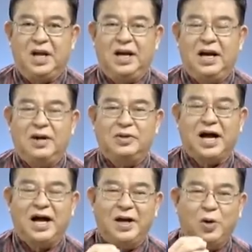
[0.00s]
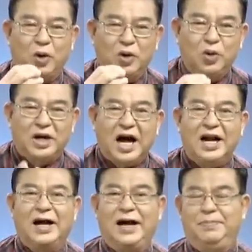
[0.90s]
แล้วจะให้คนรุ่นไหน
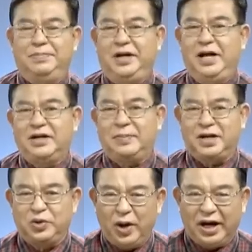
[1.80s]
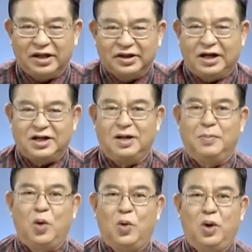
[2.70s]
ล่ะครับ ที่จะมาช่วยกันติดเทอร์
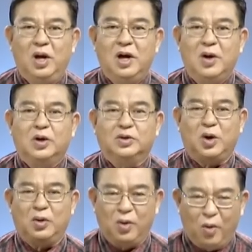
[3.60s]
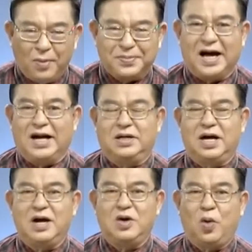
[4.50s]
โบ ก็ต้องร่วมกัน
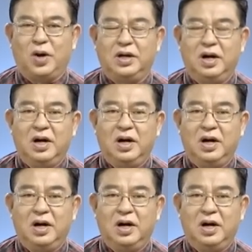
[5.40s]
ทั้งคน